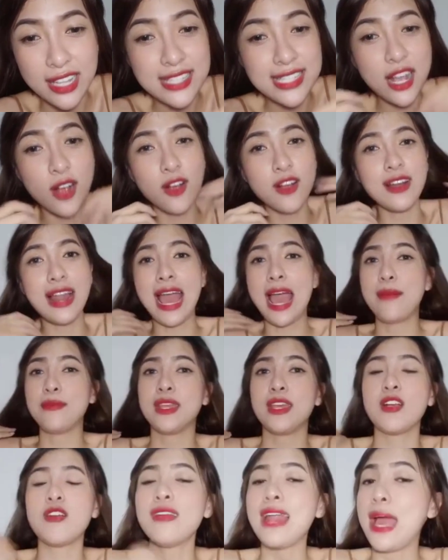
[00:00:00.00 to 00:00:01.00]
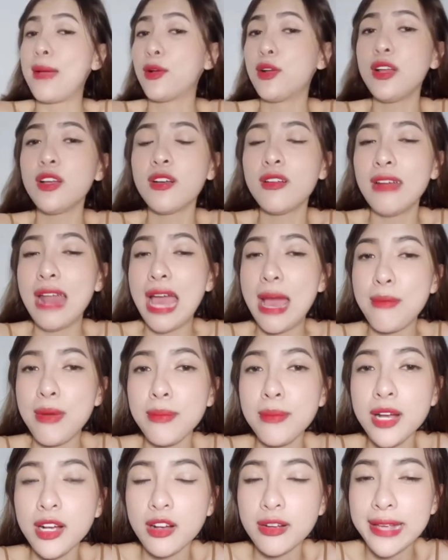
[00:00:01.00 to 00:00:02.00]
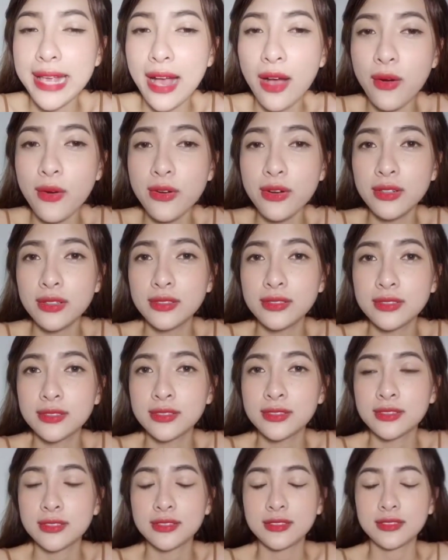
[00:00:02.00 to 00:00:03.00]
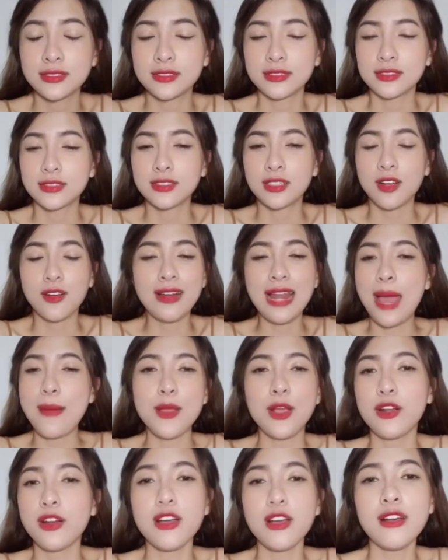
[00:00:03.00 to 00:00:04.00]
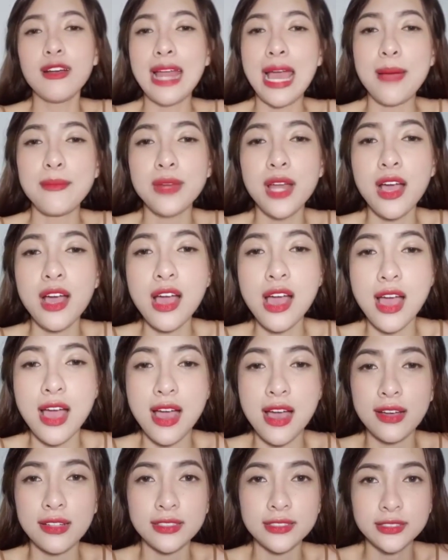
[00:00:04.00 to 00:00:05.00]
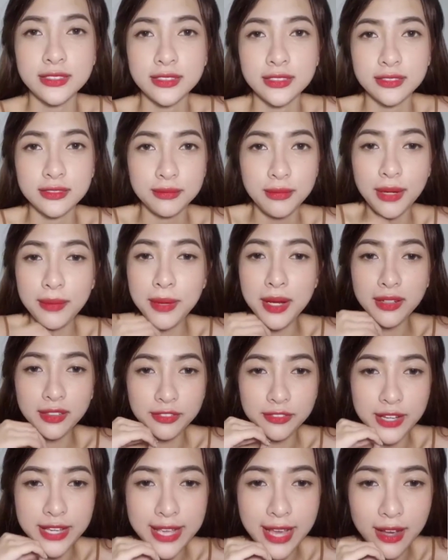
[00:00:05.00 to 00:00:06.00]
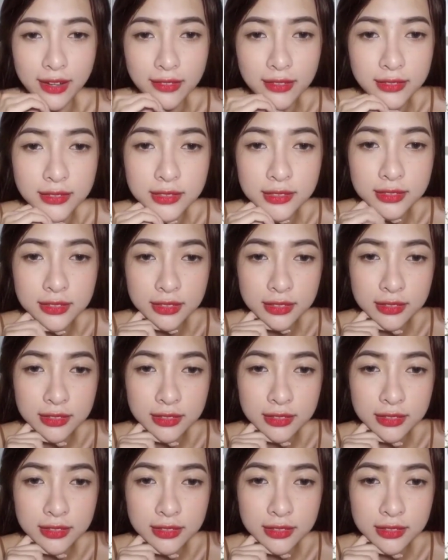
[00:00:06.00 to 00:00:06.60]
nghĩ sao con làm vậy con làm con nói con làm mất mới con giấu con làm gì con nói con làm đó à mất quá con phải giấu